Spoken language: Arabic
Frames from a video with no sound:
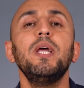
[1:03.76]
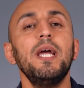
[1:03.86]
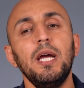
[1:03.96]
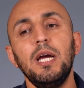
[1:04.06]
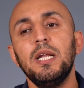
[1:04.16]
لي
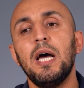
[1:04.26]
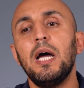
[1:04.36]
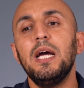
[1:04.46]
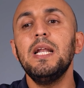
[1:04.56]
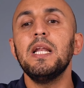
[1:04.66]
إحنا
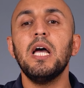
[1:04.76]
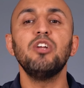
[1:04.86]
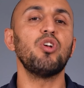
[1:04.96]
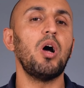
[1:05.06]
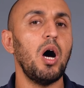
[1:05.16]
عندنا
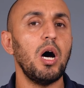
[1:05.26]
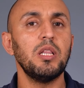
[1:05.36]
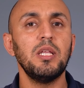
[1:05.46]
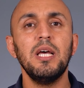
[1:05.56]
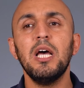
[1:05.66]

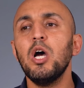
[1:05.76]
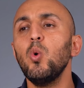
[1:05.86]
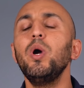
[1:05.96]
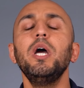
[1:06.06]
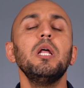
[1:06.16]
إجراءات
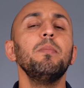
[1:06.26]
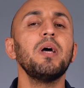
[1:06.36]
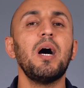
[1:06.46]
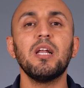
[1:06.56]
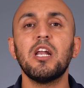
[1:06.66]
واحنا
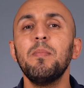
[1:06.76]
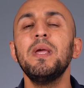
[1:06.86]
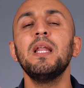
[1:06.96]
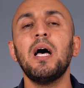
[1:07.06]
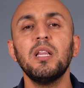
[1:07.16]
بنقرر
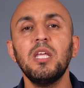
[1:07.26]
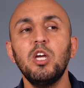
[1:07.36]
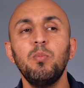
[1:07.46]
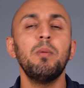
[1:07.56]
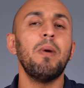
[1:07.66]
مين
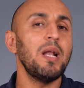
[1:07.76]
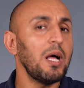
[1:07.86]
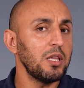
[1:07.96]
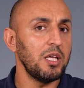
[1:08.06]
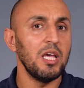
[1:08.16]
نعطيه ومين ما
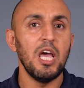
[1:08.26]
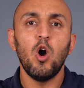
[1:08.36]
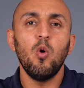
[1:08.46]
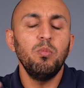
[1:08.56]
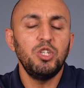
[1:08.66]
نعطي
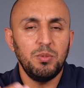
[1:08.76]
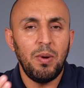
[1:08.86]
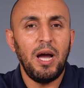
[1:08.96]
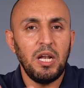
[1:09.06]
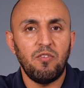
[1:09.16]
ومش
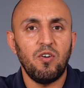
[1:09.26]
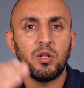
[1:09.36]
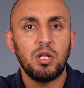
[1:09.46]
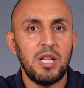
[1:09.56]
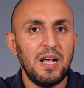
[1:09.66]
ما عندنا
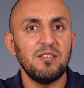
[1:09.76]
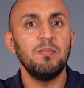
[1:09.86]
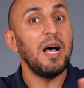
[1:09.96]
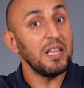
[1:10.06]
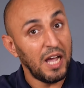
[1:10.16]
فرضة لازم
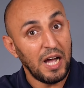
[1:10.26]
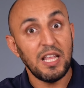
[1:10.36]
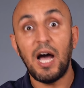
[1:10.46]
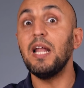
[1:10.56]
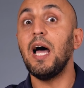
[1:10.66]
نعطي
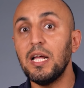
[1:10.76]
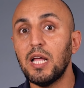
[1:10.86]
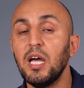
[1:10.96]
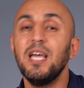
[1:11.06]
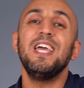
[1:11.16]
حدا على
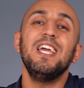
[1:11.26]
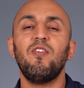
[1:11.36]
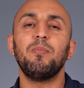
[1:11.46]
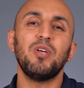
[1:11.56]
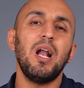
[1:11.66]
حدا
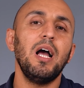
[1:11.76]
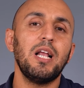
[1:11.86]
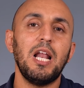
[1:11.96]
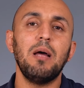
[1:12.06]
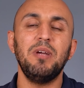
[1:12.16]
فبصراحة
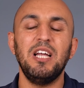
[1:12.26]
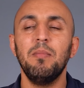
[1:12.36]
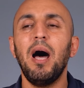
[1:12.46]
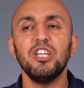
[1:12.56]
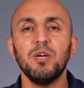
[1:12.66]
الكلام يعني
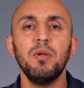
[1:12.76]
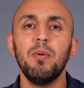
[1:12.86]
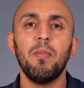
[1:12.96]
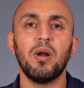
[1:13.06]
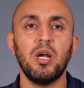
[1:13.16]
ما عجبني
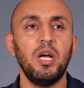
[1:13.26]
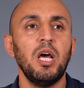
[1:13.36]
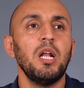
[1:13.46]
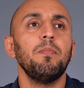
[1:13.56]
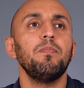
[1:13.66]
بالمرة
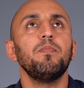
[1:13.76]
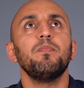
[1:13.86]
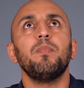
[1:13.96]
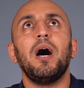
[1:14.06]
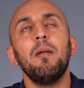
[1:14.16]
يعني أنا
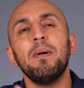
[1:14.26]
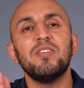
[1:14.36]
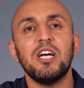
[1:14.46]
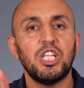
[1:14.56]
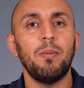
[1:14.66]
على
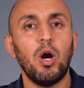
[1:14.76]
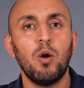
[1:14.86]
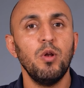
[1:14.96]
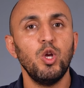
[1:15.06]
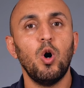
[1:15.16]
المزاج
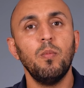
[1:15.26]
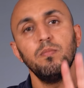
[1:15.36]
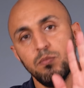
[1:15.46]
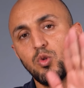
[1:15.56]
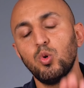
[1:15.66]
تبعكم
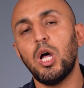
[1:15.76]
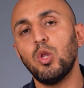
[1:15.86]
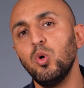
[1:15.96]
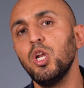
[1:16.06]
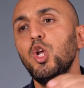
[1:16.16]
اليوم بدكم
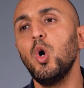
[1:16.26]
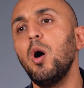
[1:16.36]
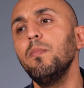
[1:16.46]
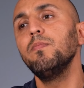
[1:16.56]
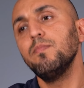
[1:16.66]
تعطوني
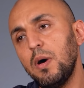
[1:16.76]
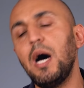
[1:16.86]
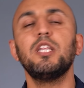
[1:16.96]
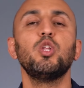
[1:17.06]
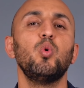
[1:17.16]
اليوم
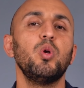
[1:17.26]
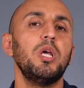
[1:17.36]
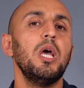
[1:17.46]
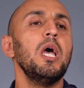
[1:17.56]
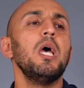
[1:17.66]

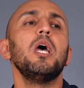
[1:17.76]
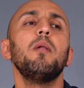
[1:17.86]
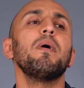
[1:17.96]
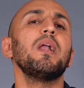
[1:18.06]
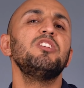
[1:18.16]
اعطيتوني
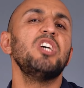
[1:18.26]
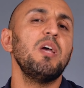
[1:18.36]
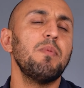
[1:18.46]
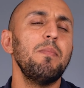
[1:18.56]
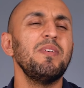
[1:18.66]
المرة
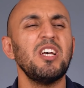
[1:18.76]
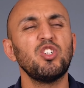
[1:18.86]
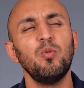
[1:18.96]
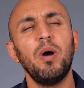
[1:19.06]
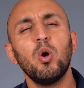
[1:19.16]
الجاية يمكن
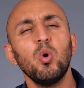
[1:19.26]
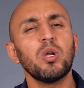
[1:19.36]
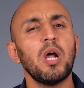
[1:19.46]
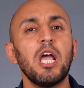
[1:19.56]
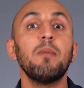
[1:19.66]
مزاجكم ما يكون
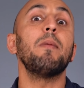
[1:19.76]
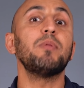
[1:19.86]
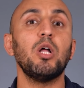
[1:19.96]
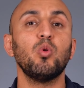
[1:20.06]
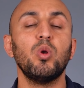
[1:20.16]
رايق ما
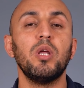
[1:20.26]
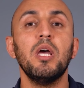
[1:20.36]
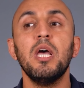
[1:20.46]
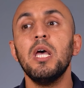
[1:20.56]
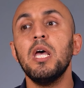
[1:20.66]
بتعطوني
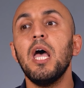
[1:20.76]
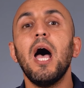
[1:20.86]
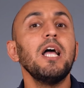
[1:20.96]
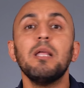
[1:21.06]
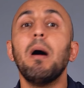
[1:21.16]

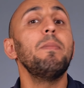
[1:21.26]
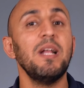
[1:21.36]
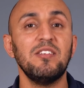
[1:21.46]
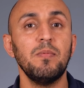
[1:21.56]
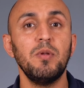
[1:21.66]
هذا ما
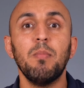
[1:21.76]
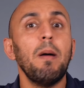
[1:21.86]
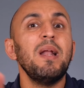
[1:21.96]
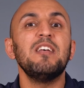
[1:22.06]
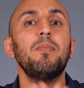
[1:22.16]
بيناسبني ما
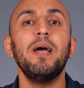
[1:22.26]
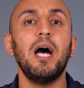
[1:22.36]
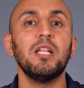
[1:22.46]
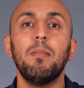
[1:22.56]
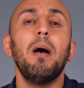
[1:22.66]
بيناسب اي
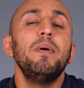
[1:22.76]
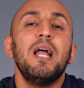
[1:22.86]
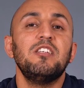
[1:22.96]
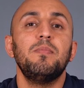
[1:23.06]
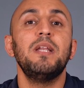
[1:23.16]
حدا ما
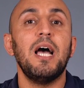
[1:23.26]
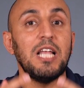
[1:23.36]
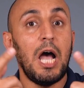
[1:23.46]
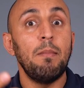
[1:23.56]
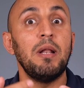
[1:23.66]
بيناسب اني
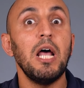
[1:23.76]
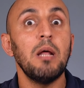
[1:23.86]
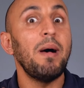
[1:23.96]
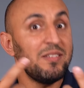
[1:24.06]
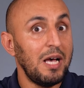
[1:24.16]
اتعامل
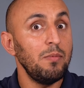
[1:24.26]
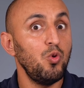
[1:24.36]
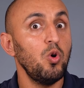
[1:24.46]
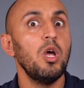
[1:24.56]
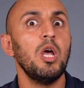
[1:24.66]
انا مع
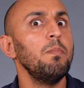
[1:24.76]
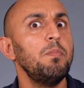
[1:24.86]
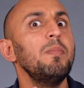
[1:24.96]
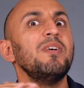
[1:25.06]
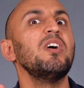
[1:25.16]
سامسونج
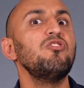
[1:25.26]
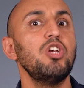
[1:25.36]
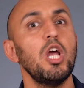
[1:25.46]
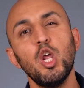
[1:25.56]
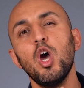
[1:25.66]

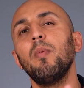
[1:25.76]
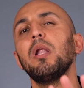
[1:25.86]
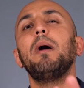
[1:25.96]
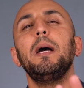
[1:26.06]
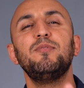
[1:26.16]
بمزاجيه اليوم
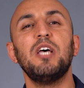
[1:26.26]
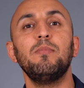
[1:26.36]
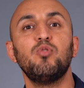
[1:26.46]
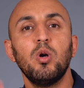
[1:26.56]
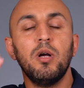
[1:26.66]
والله بحب
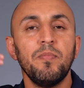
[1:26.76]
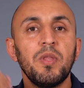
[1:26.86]
سامسونج